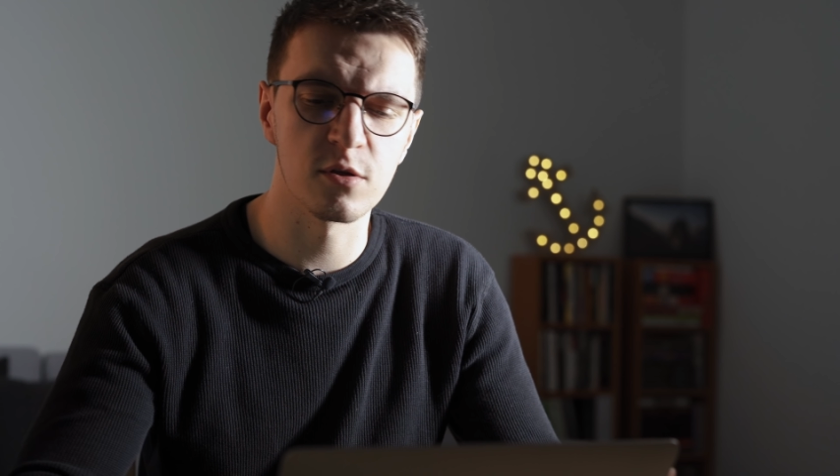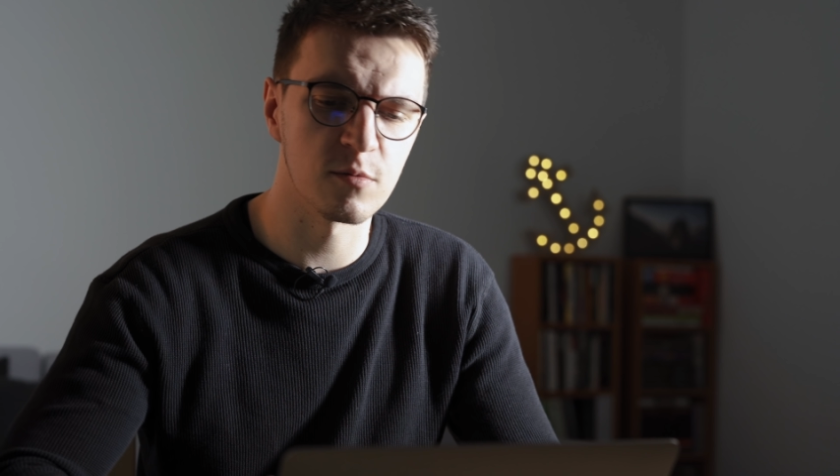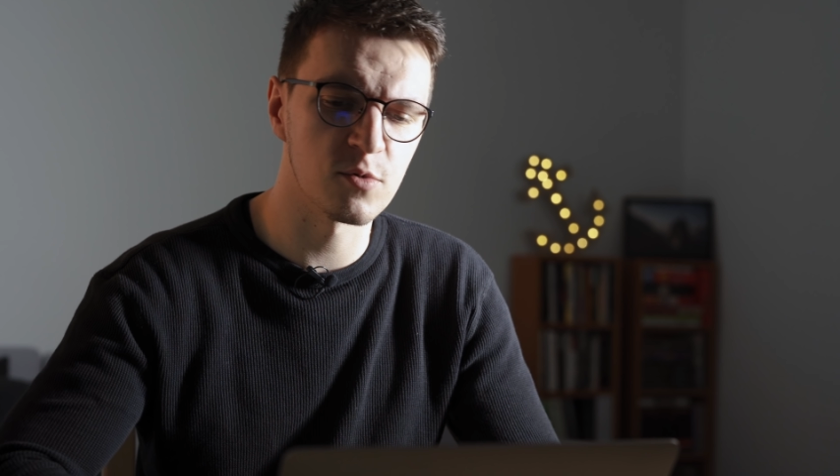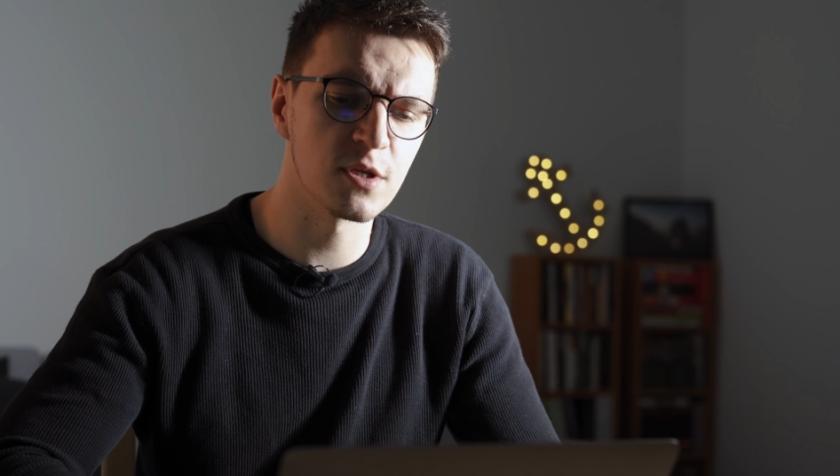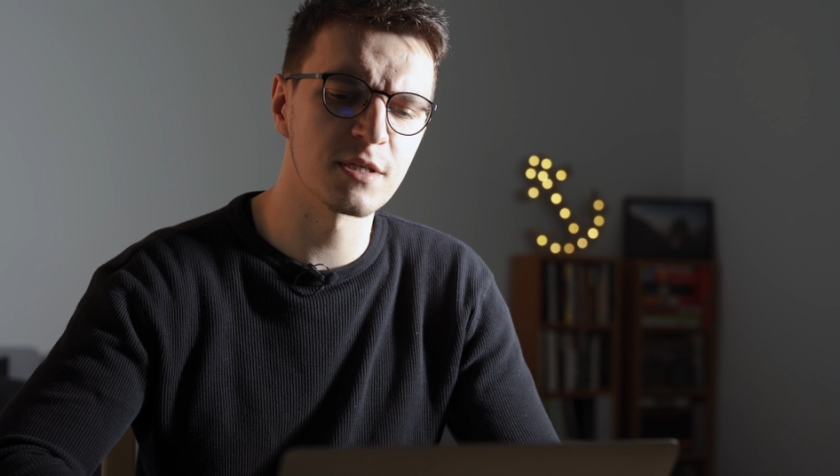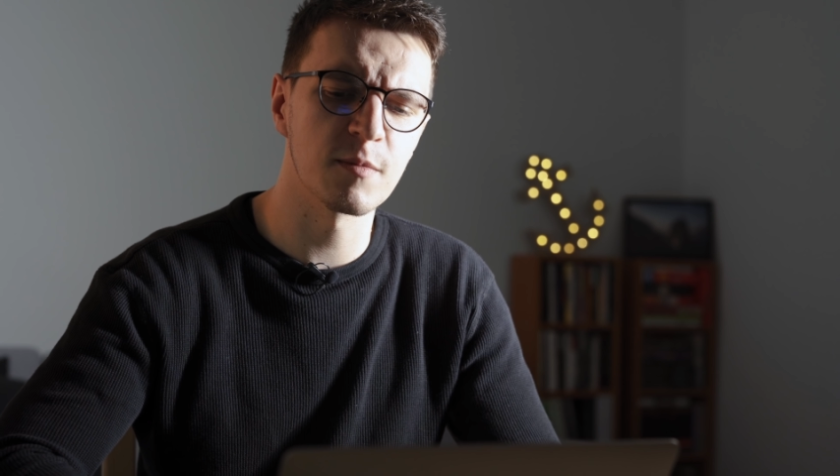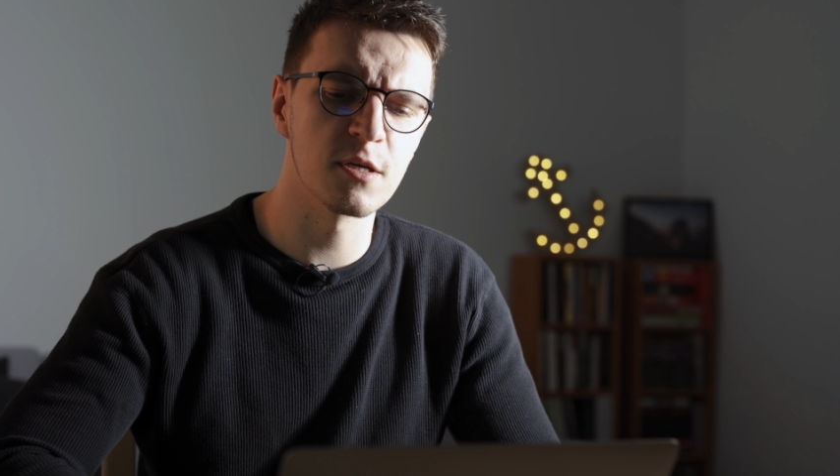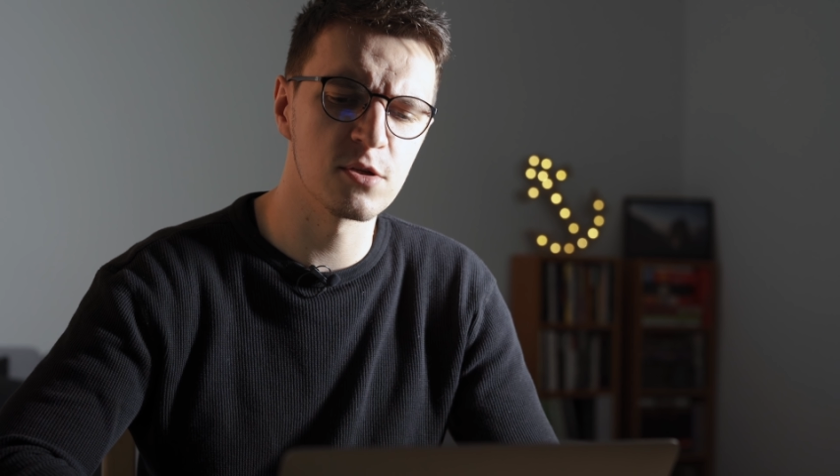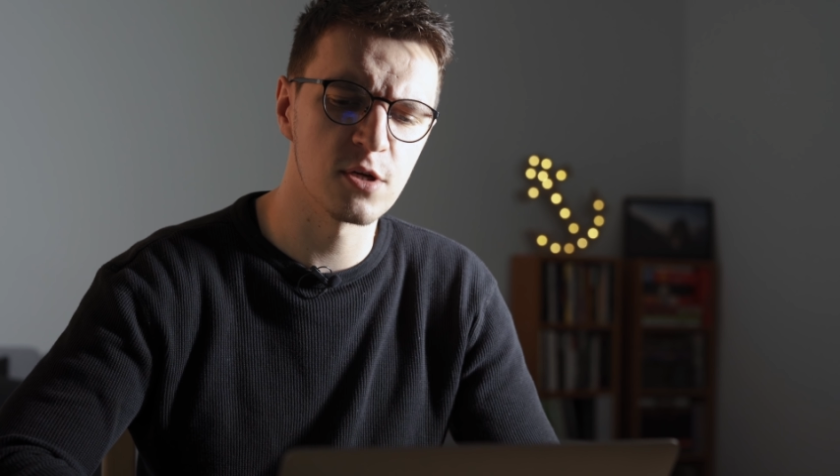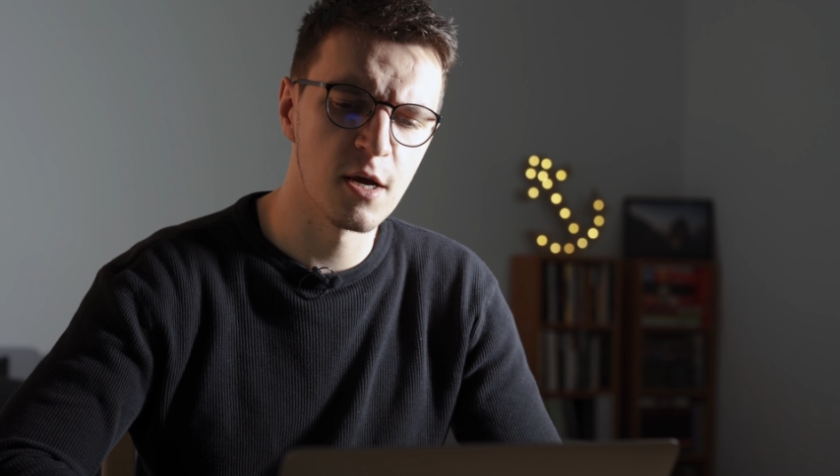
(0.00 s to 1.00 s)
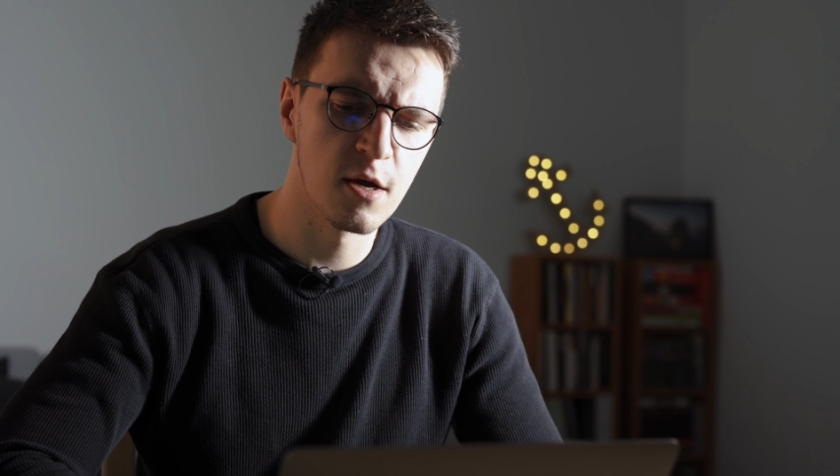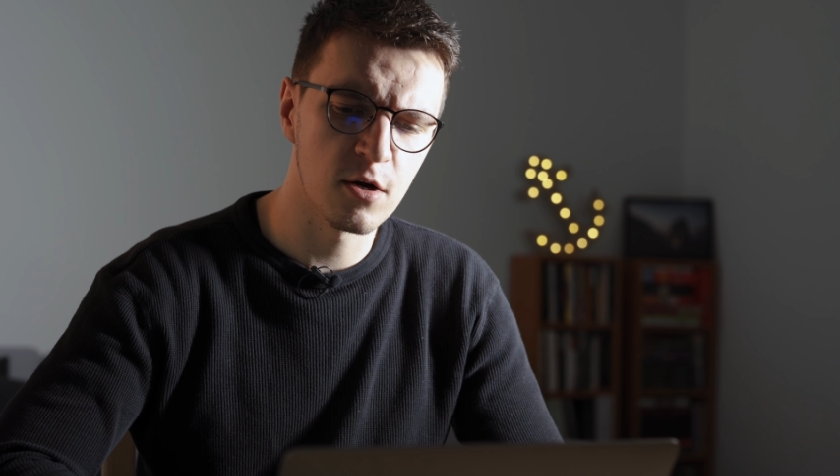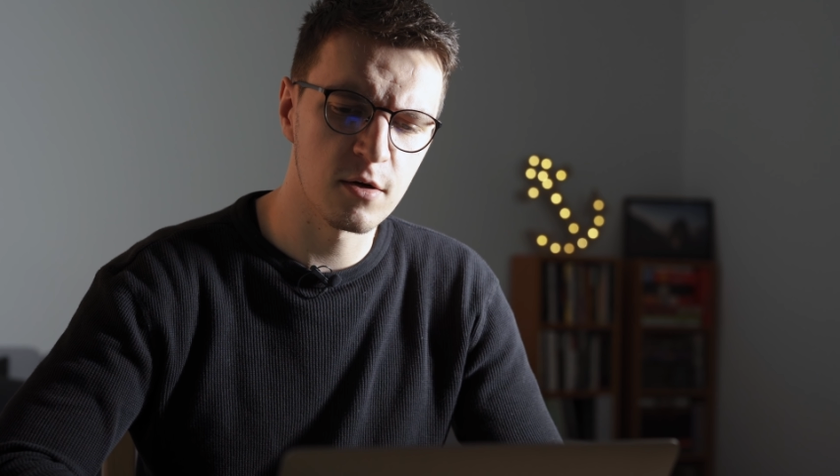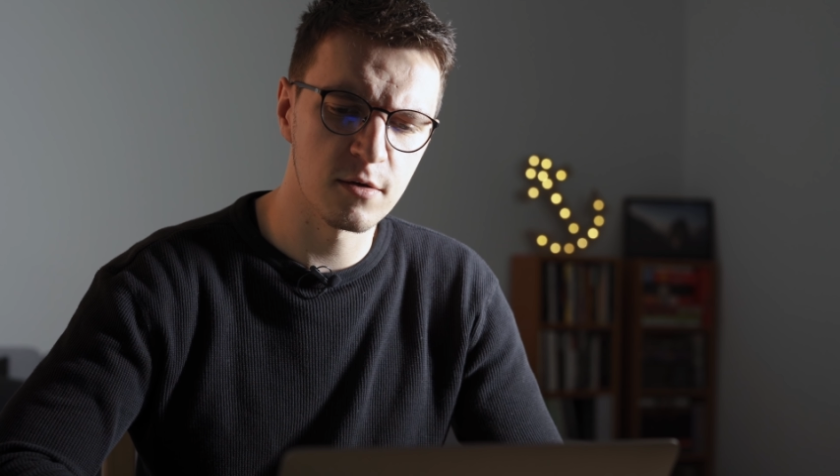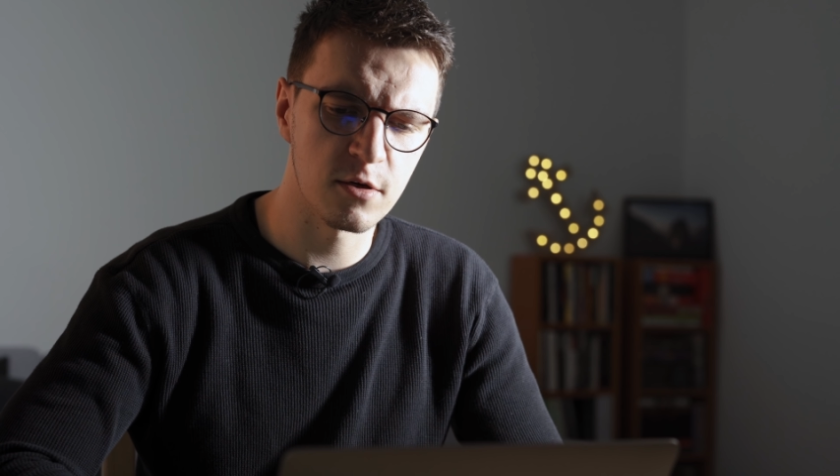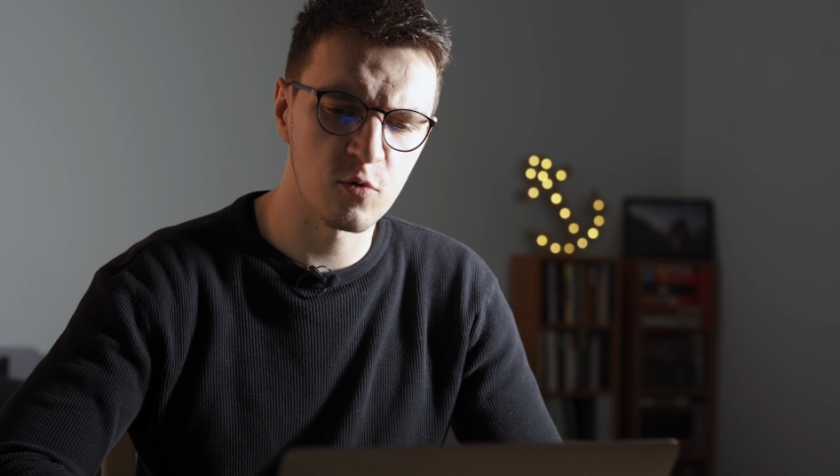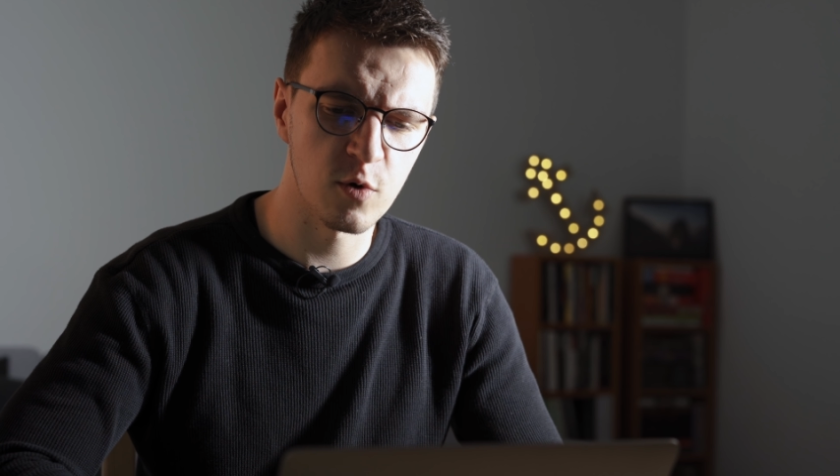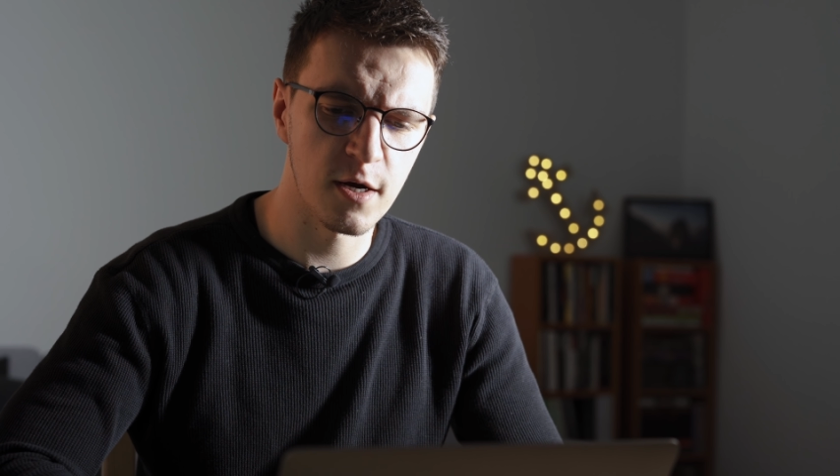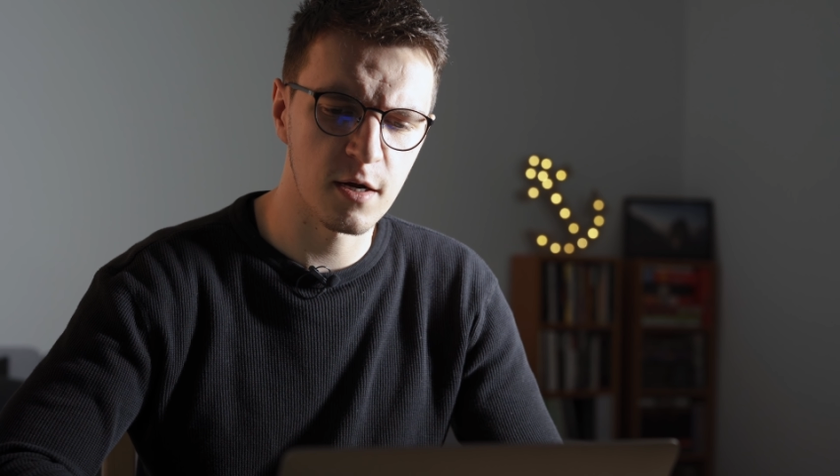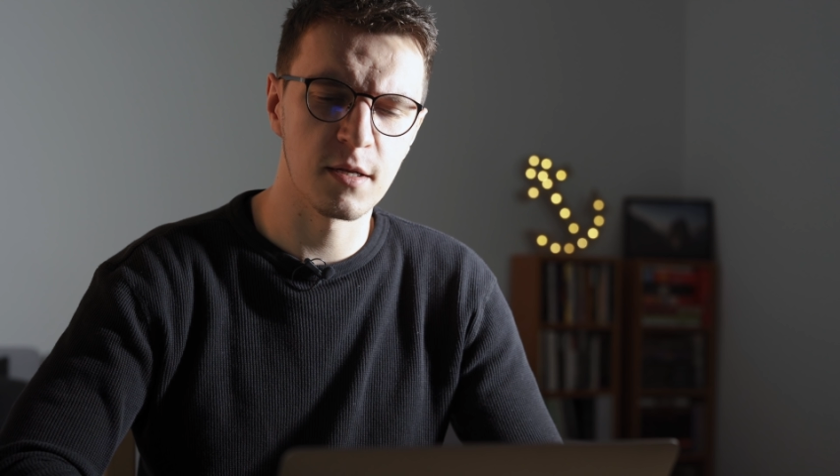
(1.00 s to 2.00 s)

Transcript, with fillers: to można zmienić kolor tła